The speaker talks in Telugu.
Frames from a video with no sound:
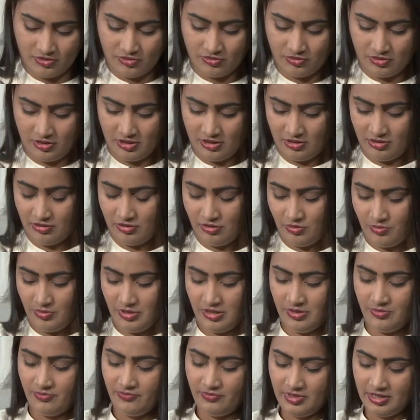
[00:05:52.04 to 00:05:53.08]
సో దీంట్లో
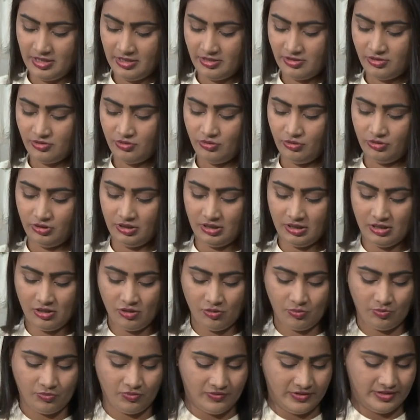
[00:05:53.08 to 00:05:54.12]
మనం నెక్స్ట్
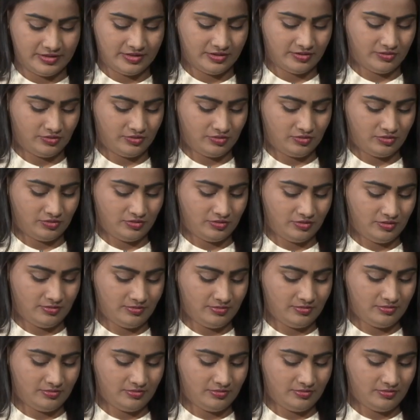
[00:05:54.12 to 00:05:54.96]
కొద్దిగా ఉప్పు వేసుకుంటున్నాం